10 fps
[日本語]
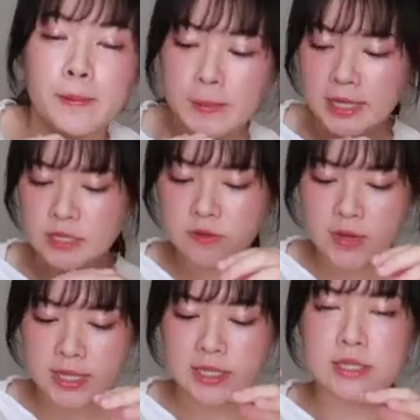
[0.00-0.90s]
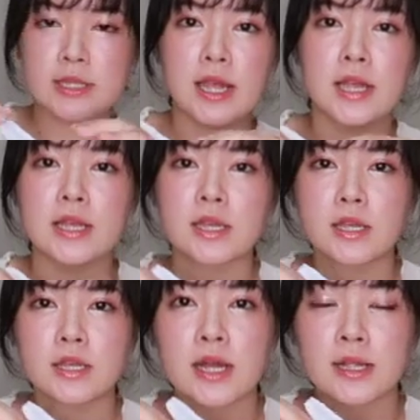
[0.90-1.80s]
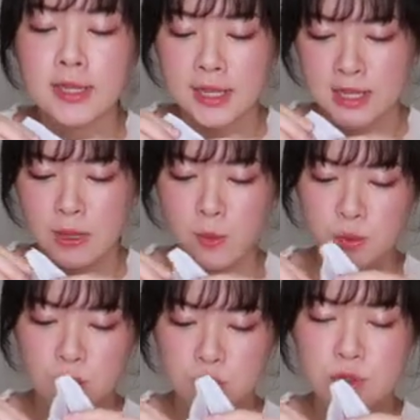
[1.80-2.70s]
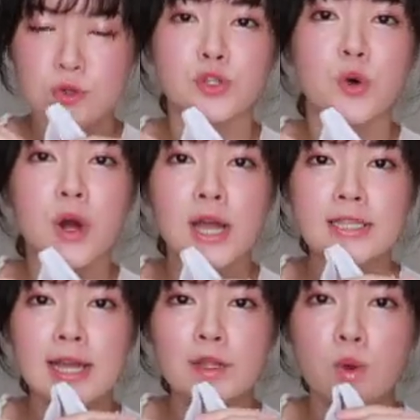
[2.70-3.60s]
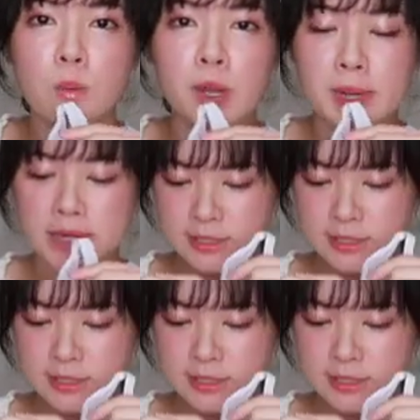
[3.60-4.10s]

まずはですね、買ってきたものをちょっと紹介したいと思いま